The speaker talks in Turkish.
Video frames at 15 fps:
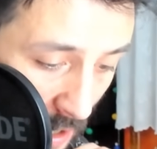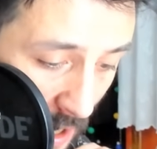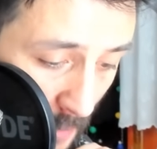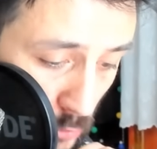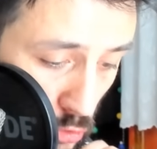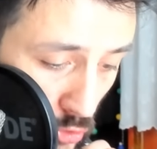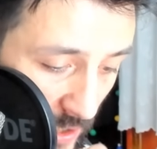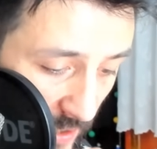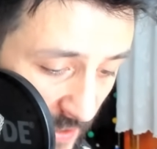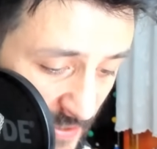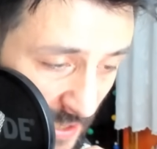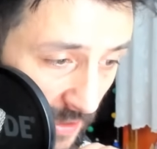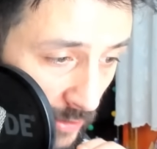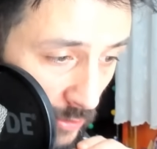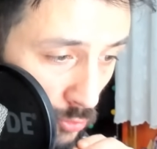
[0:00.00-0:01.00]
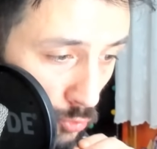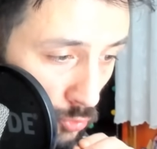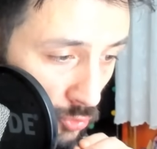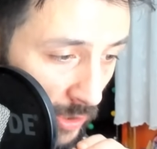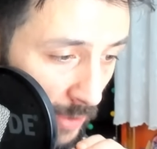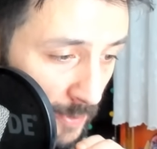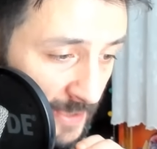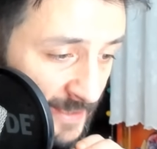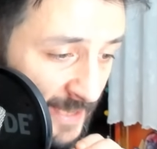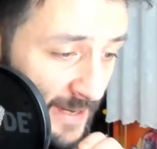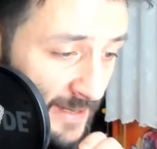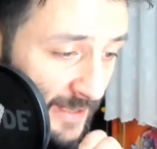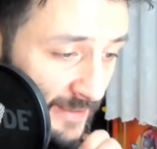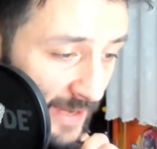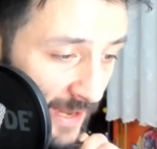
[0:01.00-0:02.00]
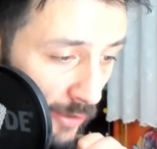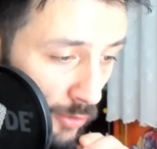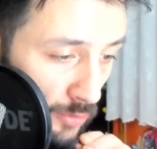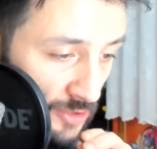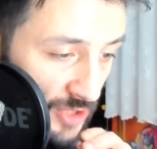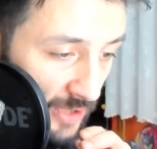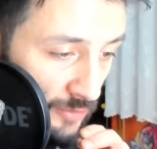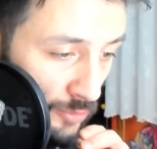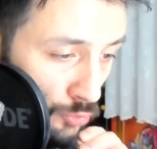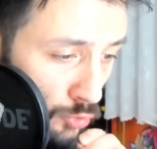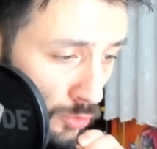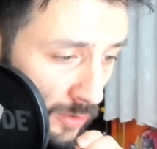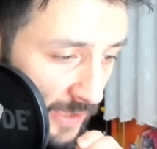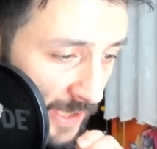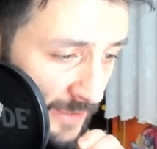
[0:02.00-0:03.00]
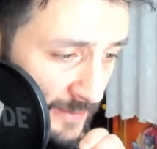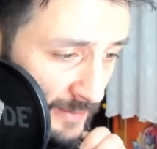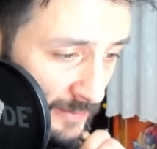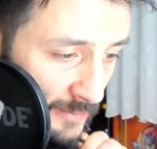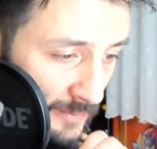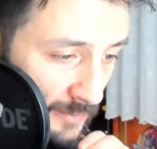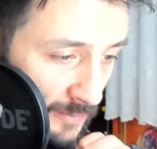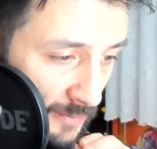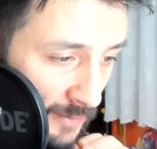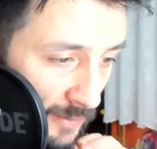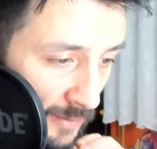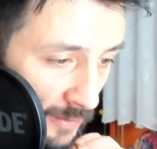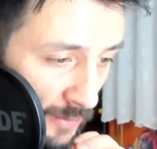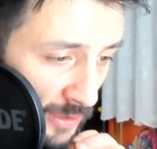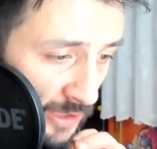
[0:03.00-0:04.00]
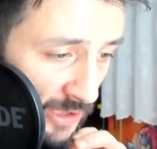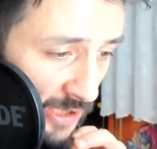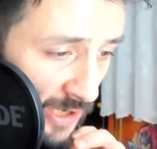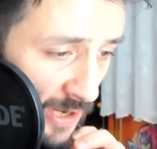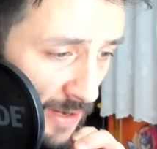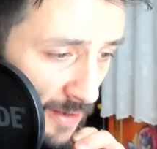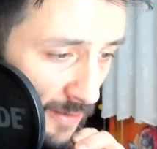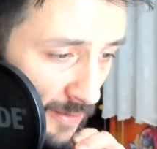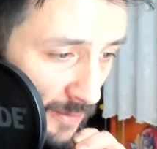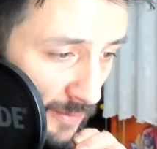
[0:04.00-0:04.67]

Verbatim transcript: Abi şu yarasaları durdurabilseydik neler olacaktı. Durun lan. İki.